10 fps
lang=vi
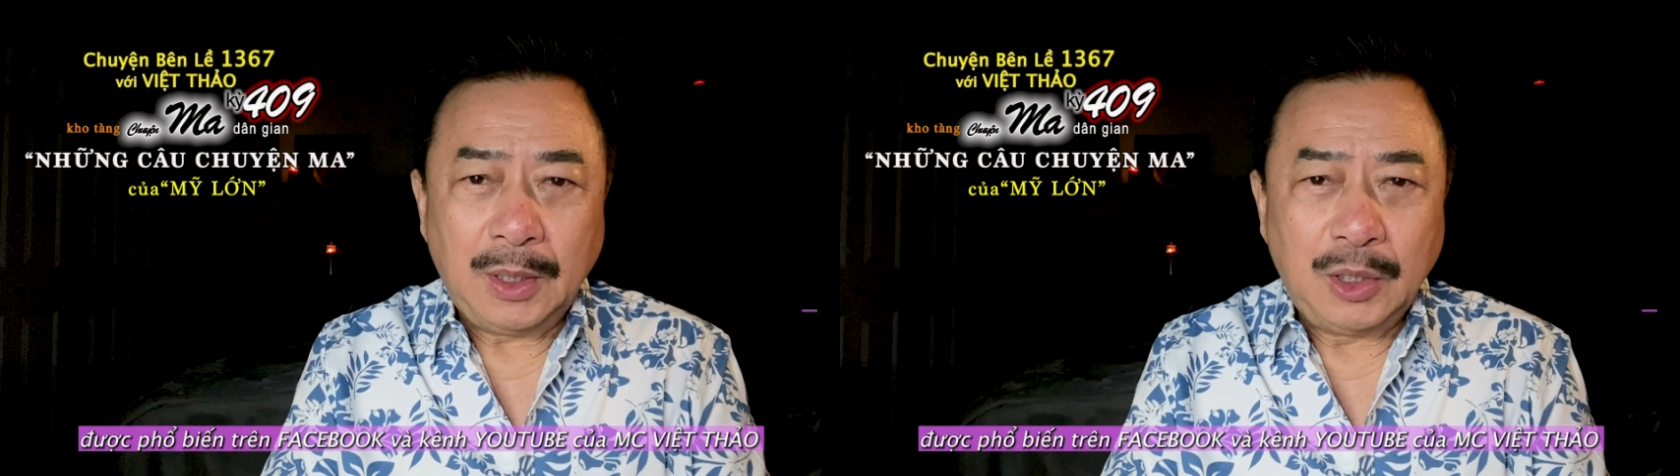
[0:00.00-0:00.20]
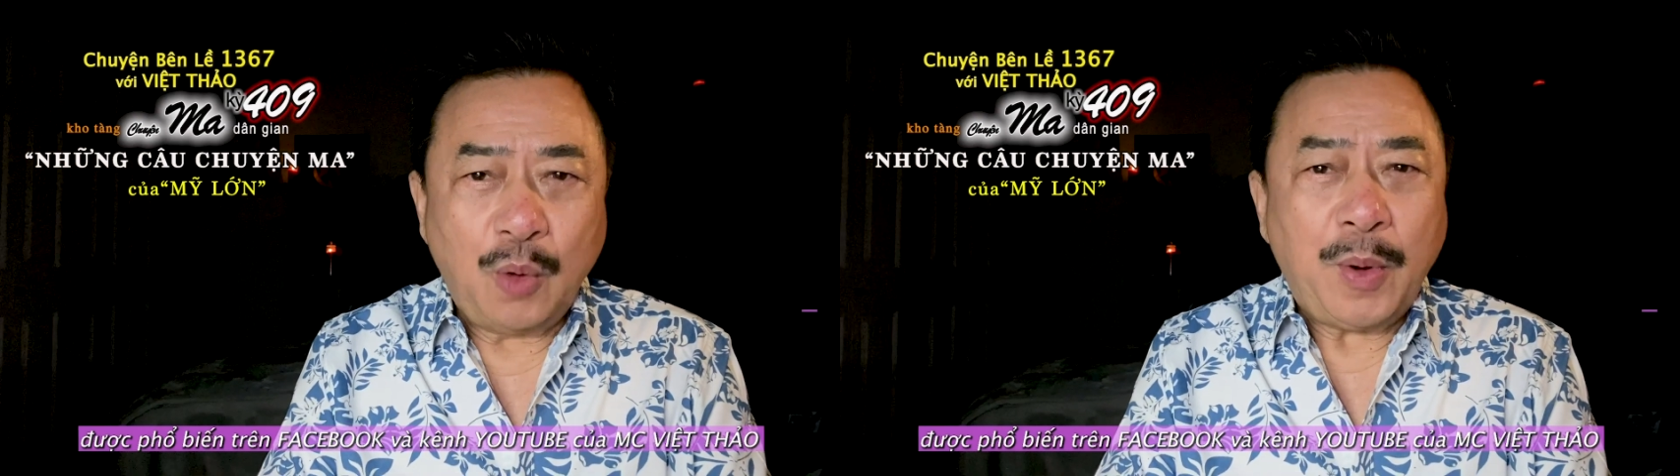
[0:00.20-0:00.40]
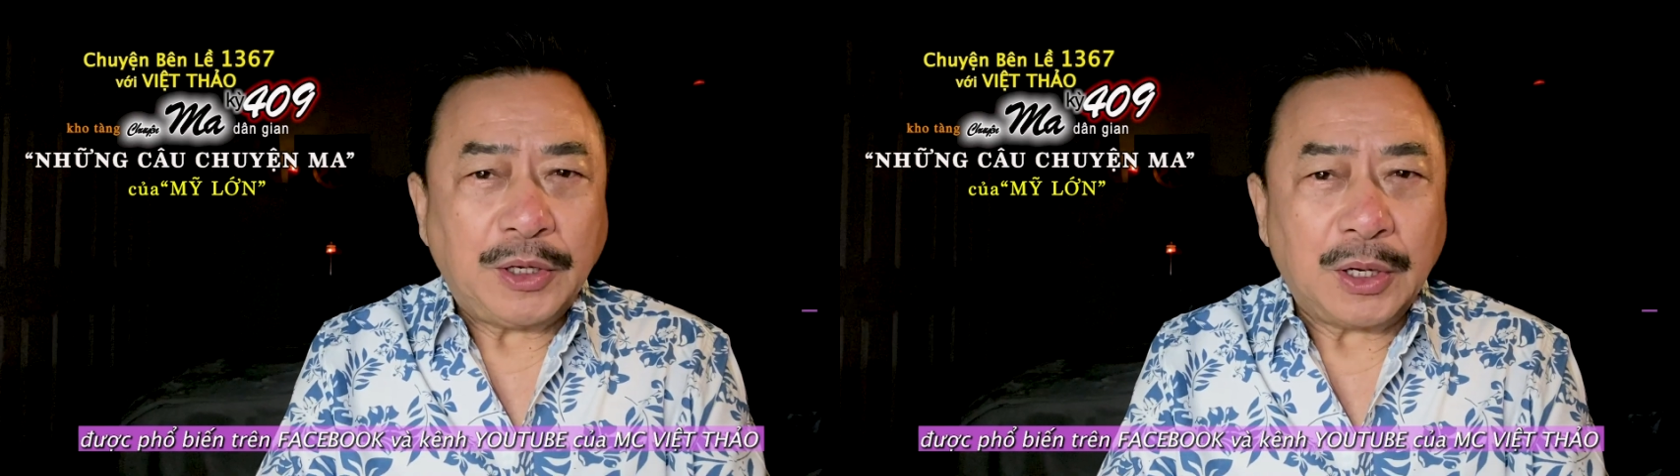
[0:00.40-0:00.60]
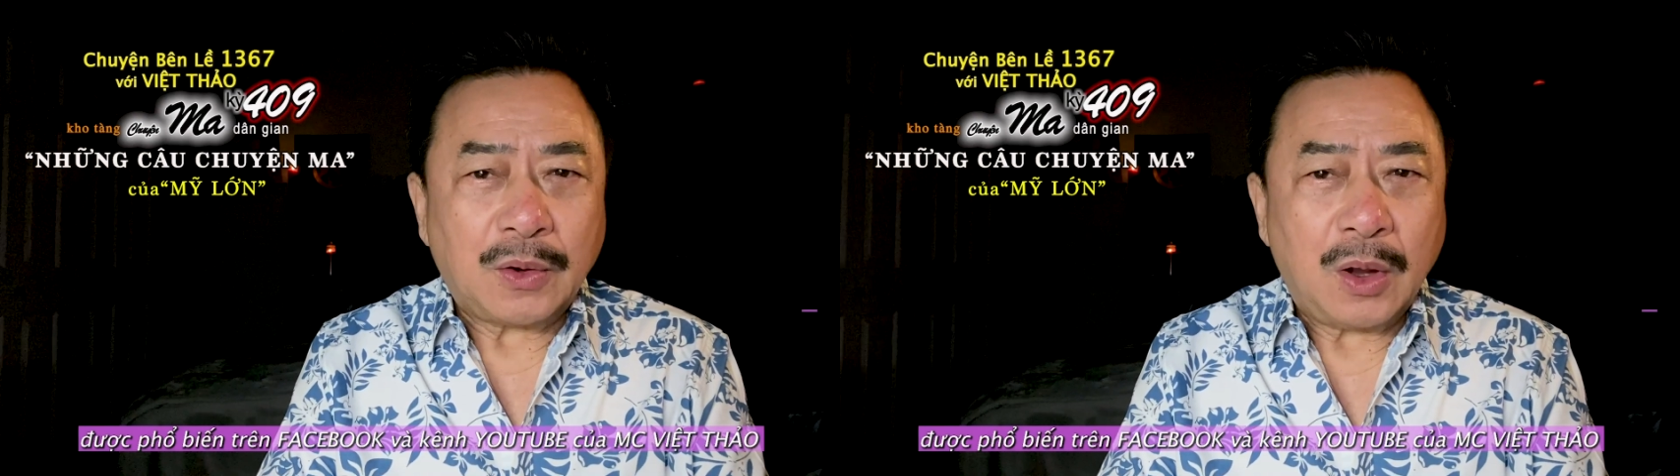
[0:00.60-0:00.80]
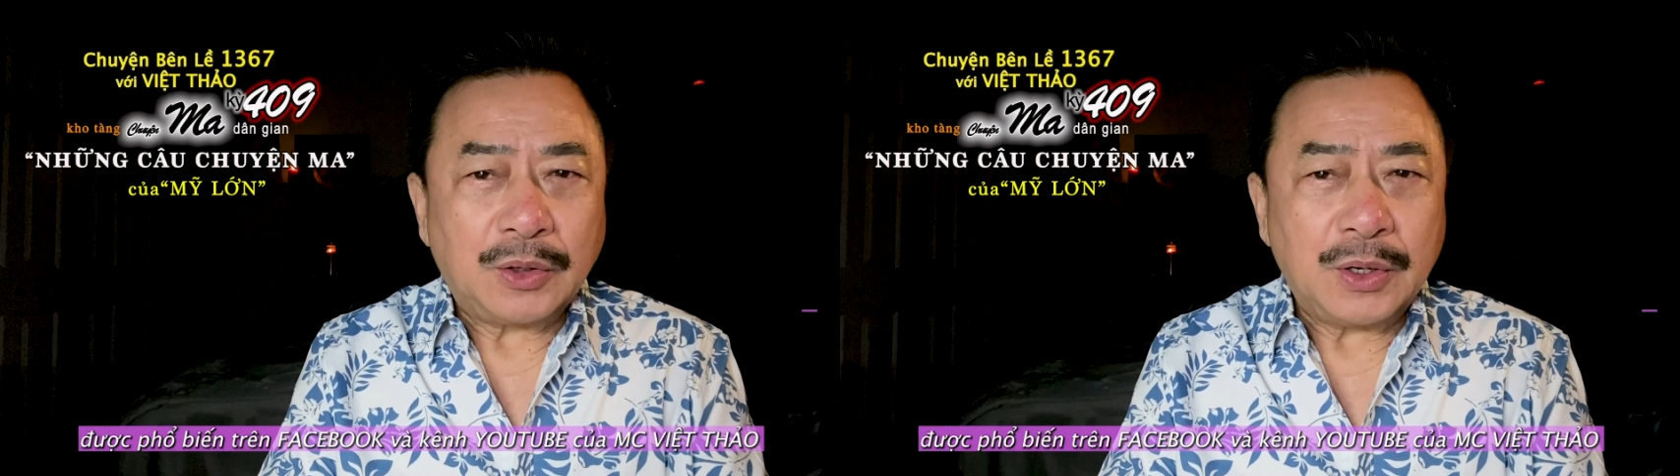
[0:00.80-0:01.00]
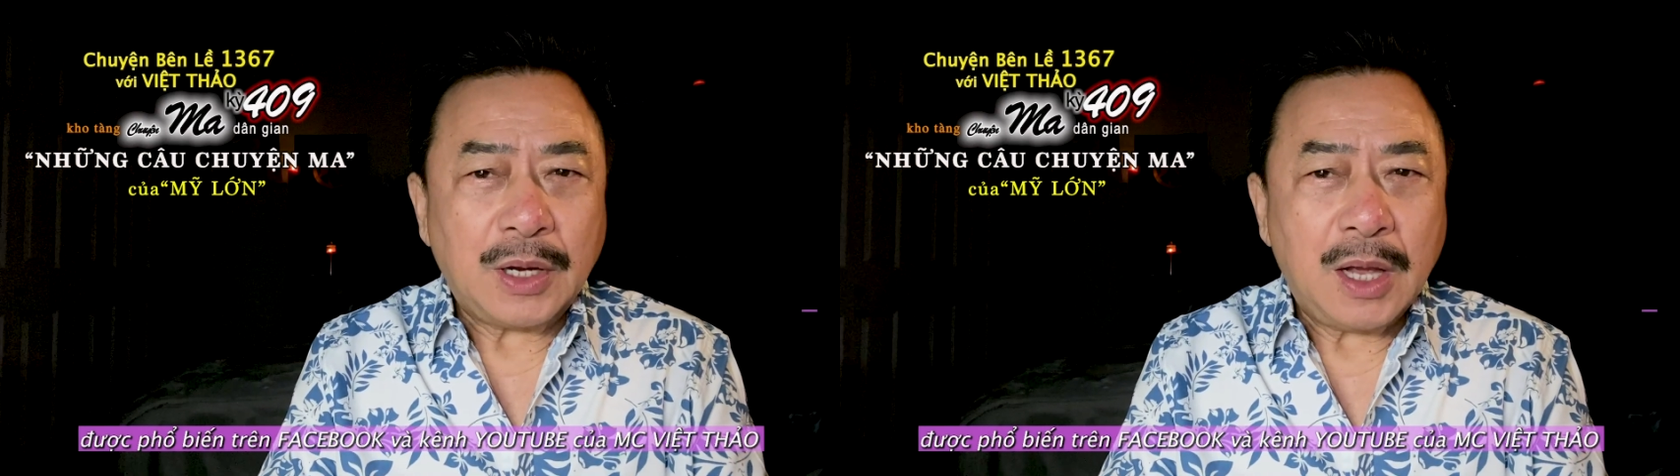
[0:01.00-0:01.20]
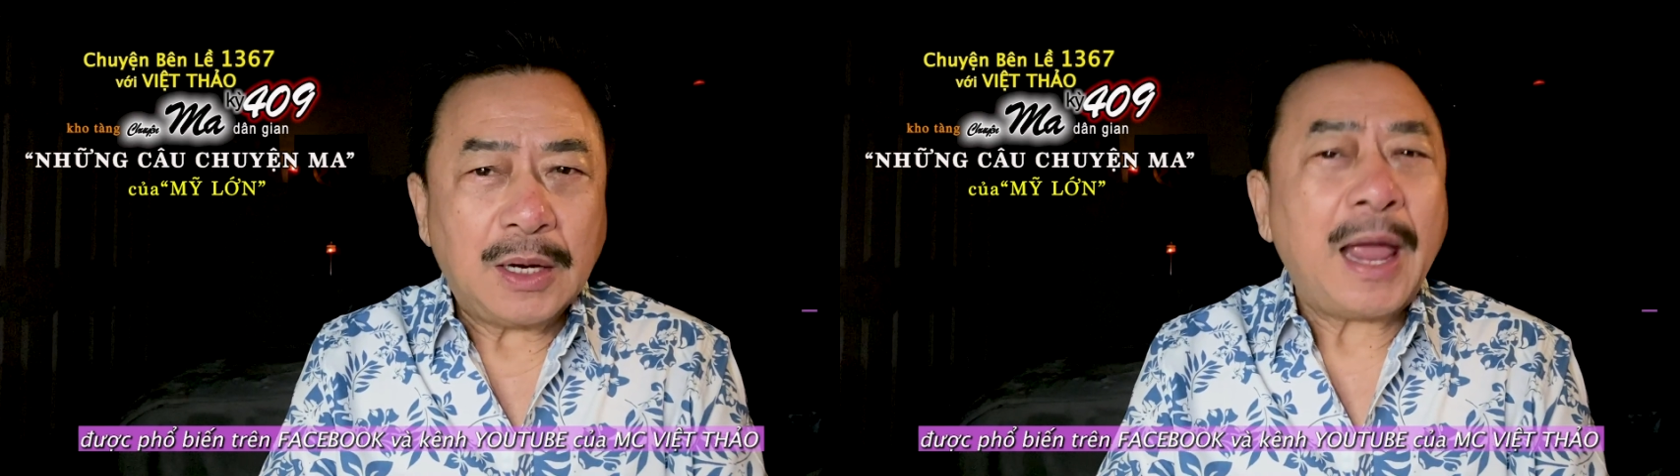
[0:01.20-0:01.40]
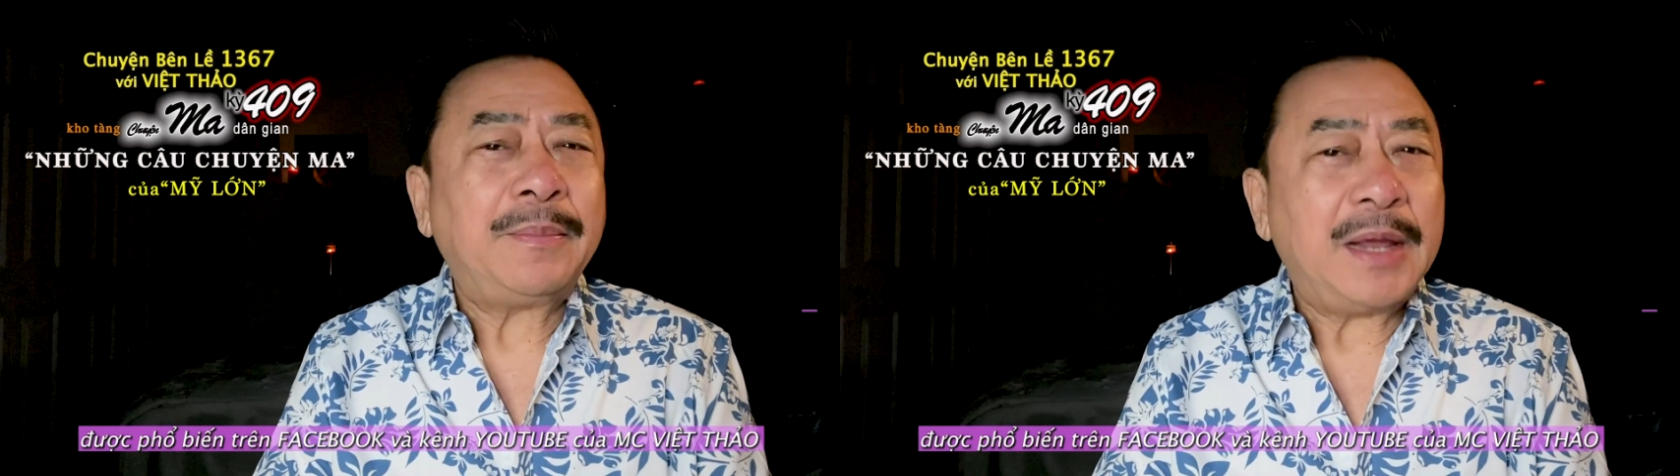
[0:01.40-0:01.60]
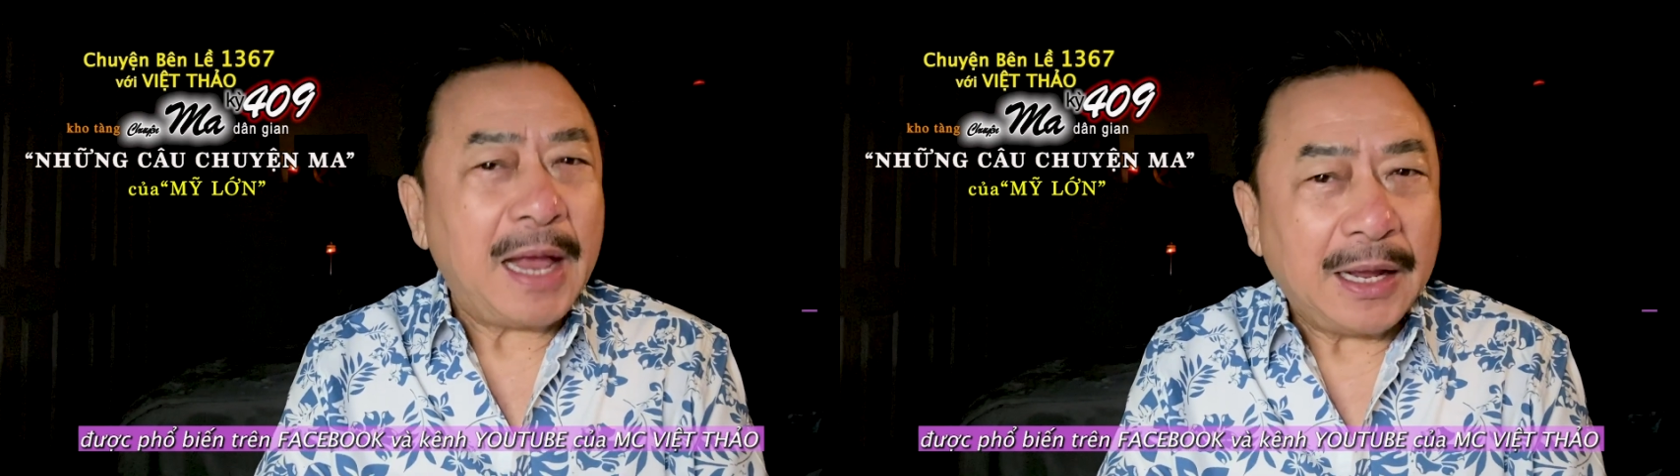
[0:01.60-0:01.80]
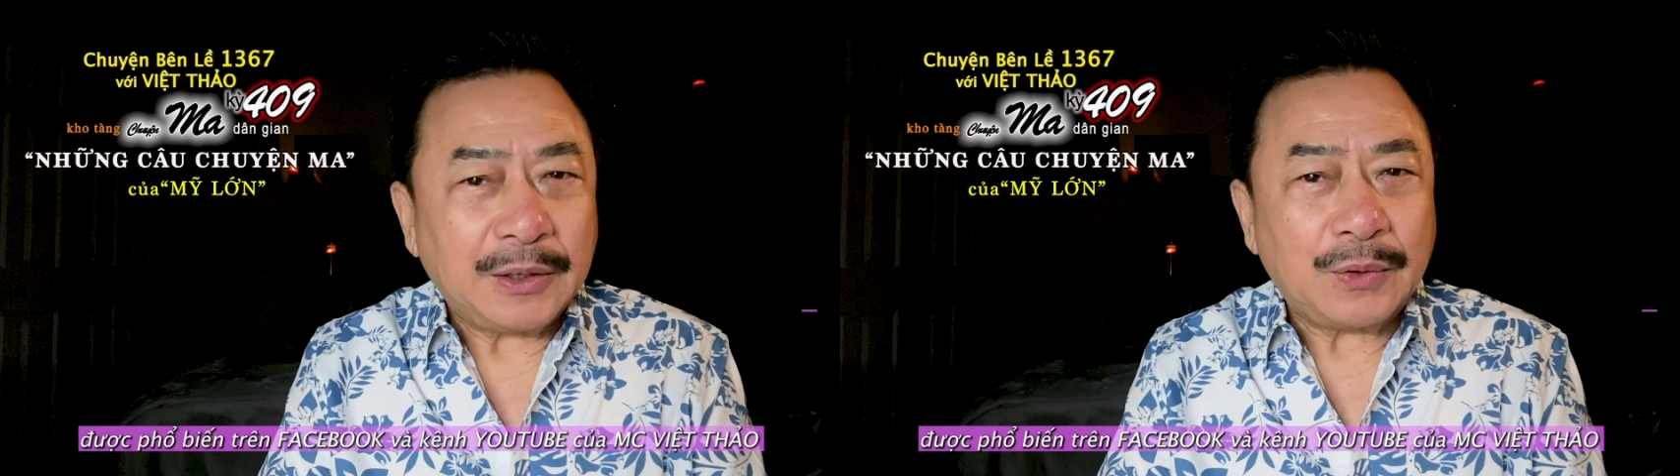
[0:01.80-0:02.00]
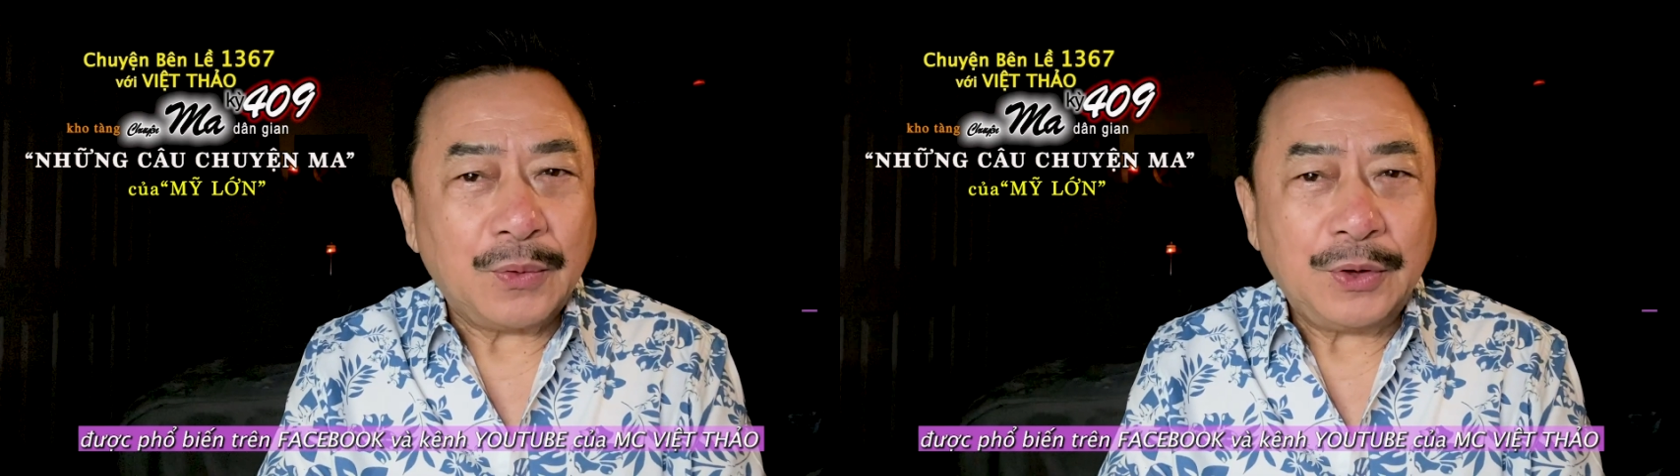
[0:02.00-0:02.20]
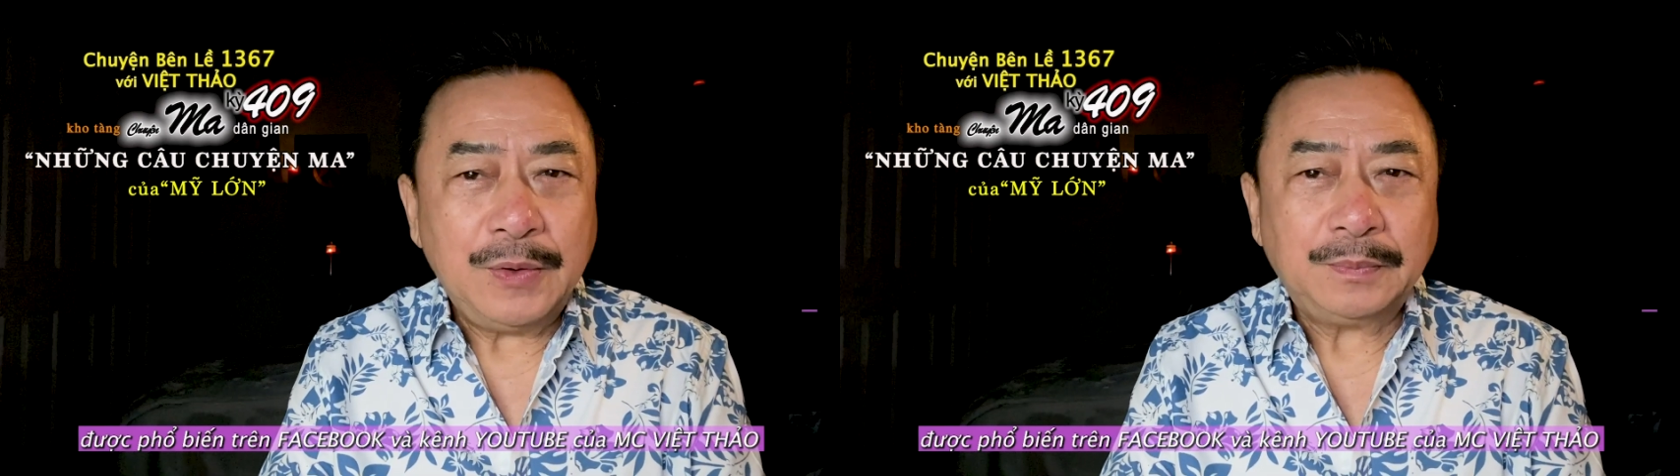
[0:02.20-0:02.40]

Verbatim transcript: Lúc đó thì con được hơn 22 tuổi.